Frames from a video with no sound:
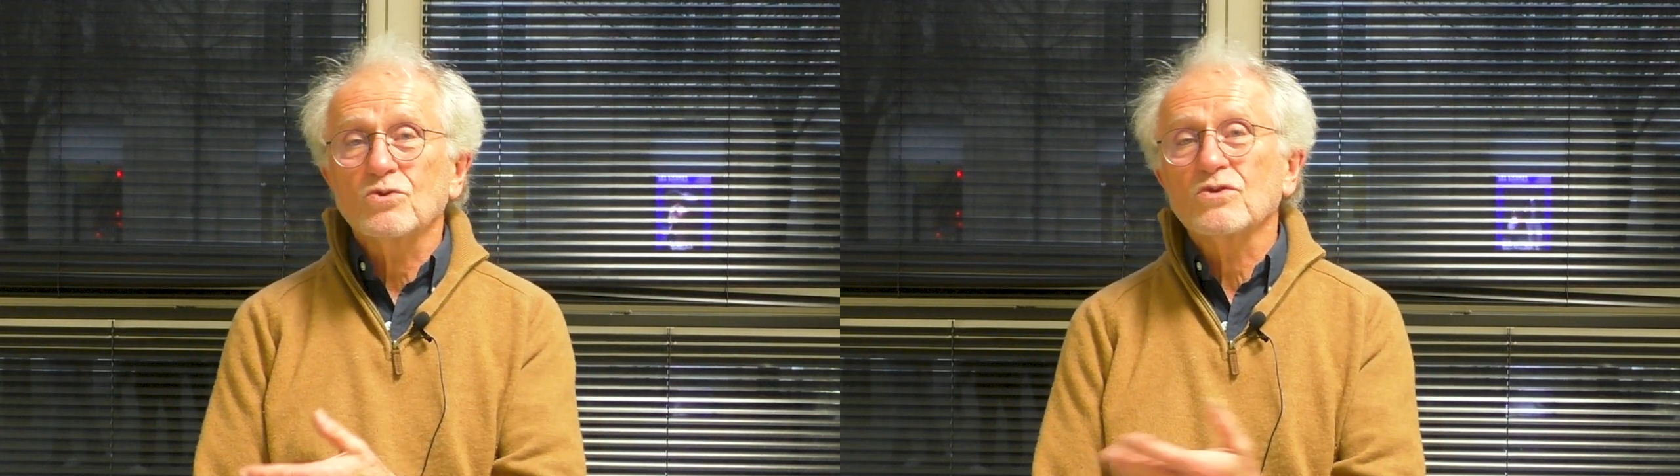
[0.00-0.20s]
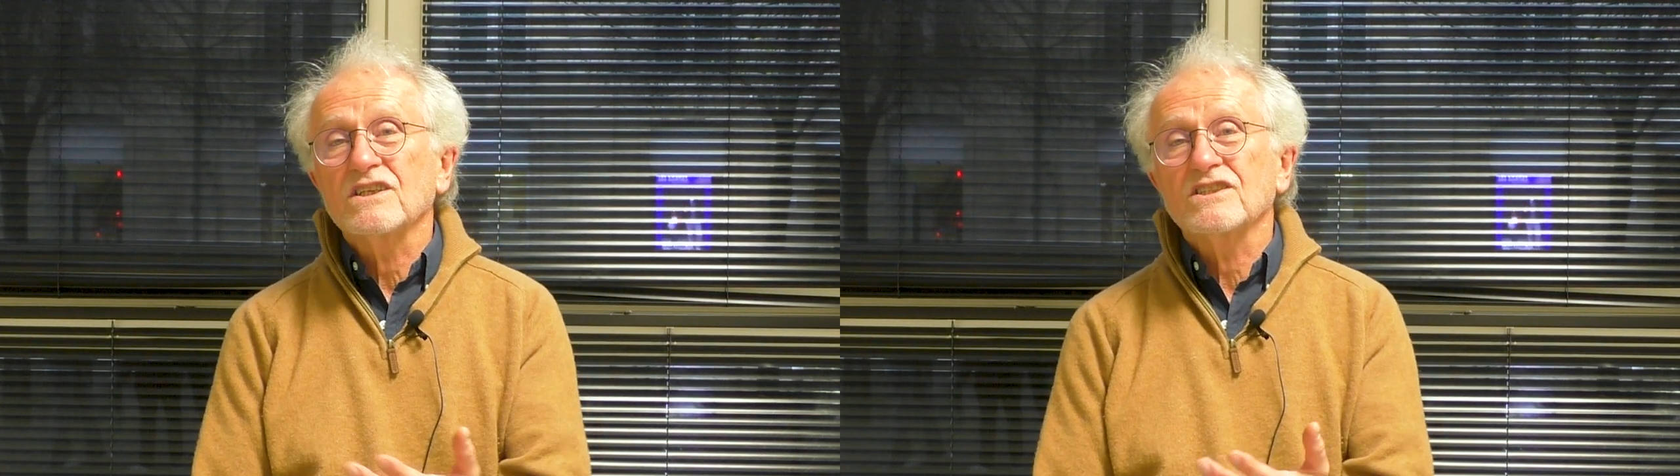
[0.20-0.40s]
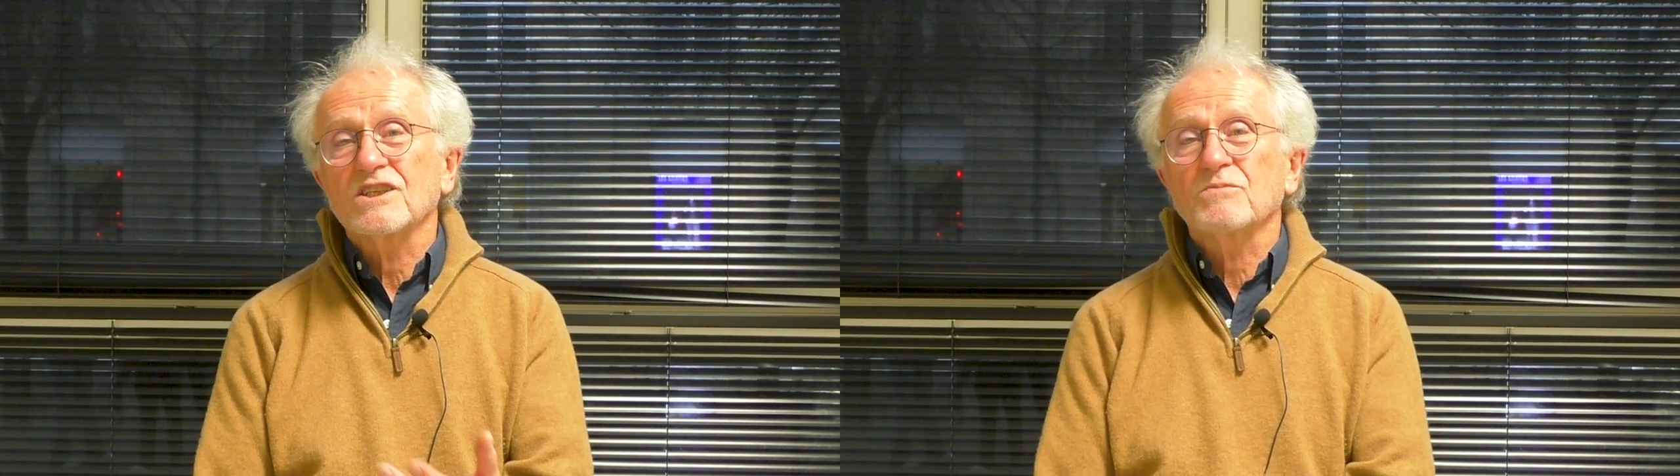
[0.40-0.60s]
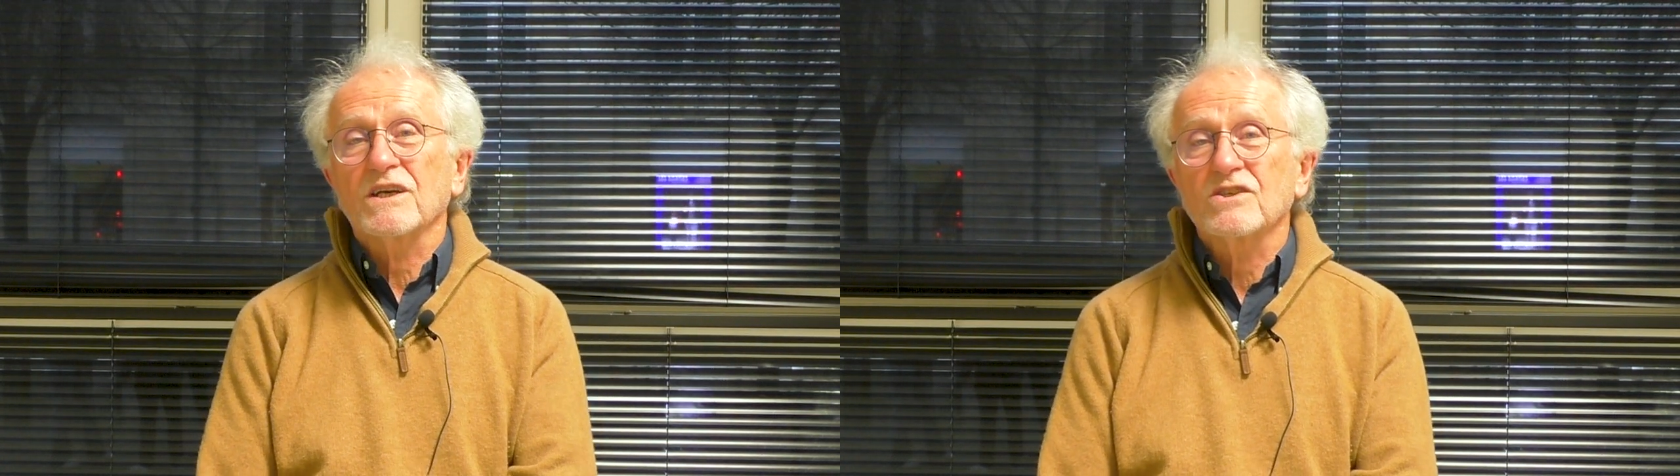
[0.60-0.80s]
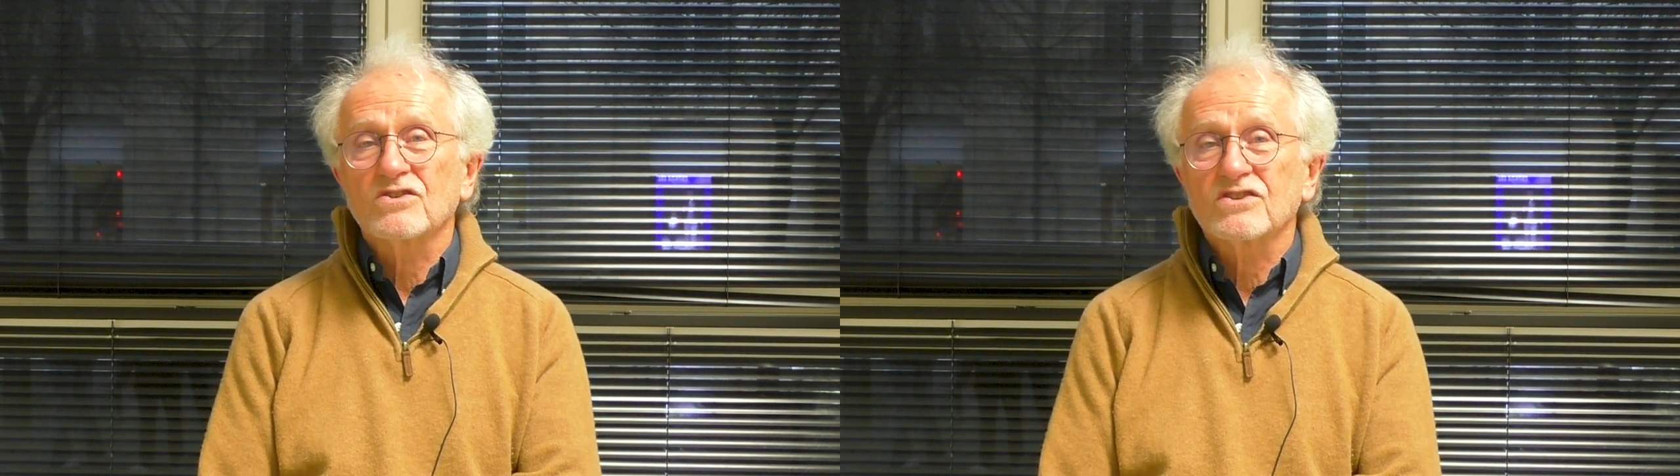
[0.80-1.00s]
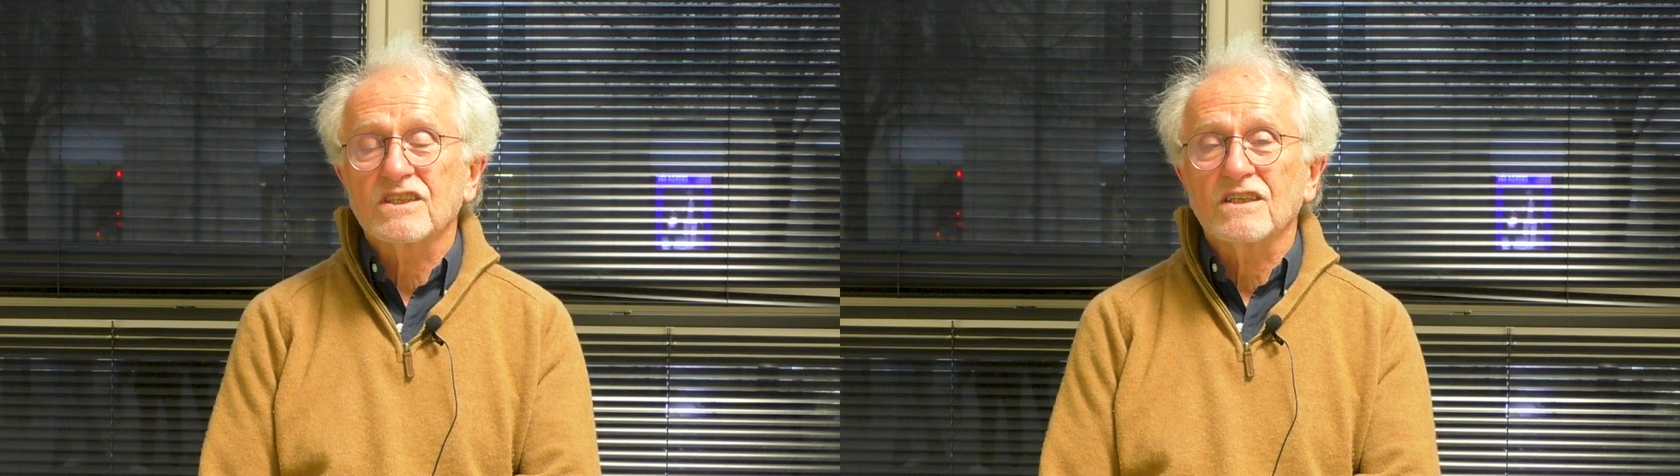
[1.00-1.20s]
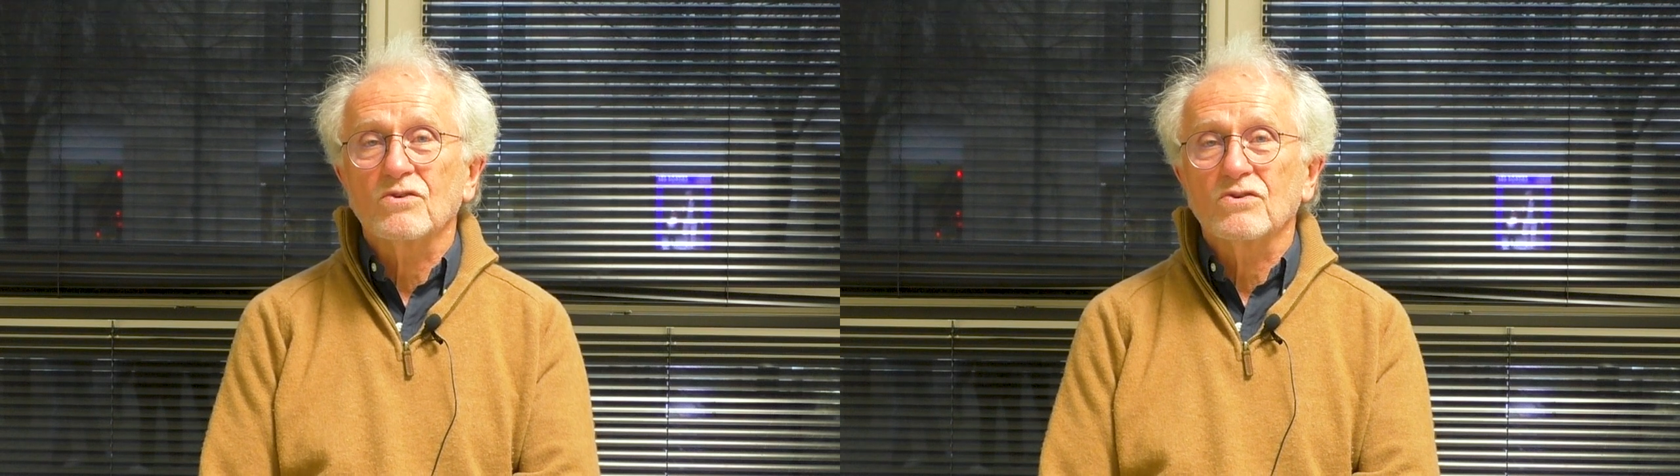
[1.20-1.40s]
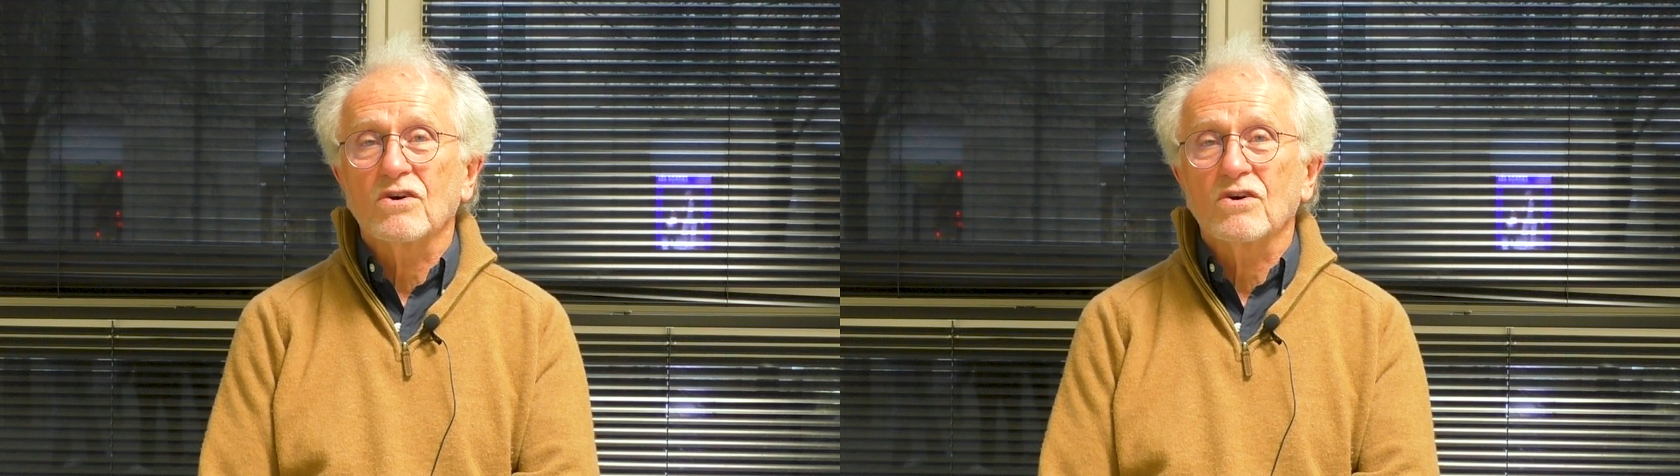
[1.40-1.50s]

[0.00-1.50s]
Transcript: toutes les expériences qu'il